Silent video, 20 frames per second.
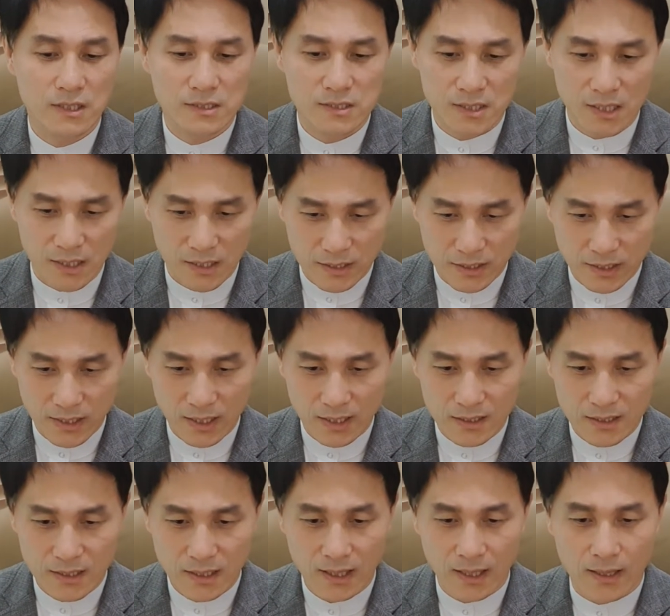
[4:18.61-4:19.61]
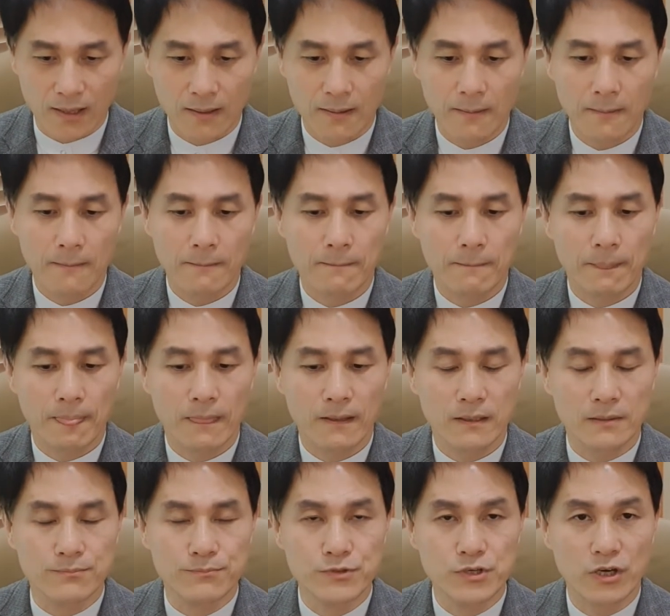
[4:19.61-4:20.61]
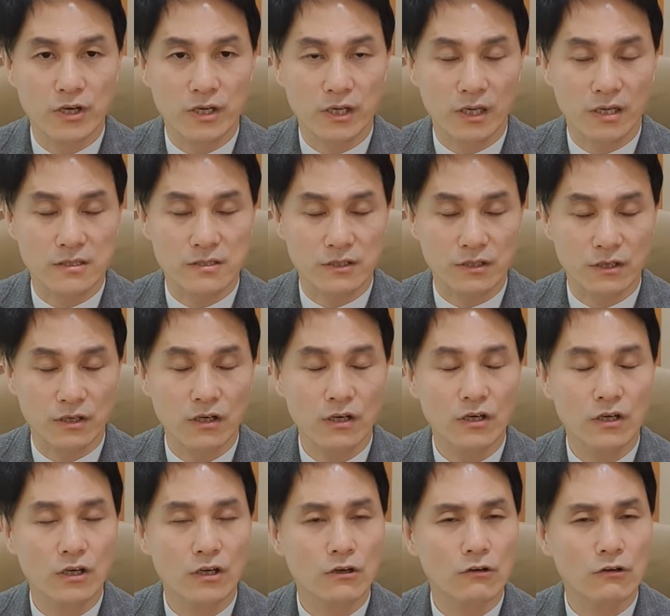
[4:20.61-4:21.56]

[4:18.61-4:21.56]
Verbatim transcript: 자, 그리할 때 음녀에게서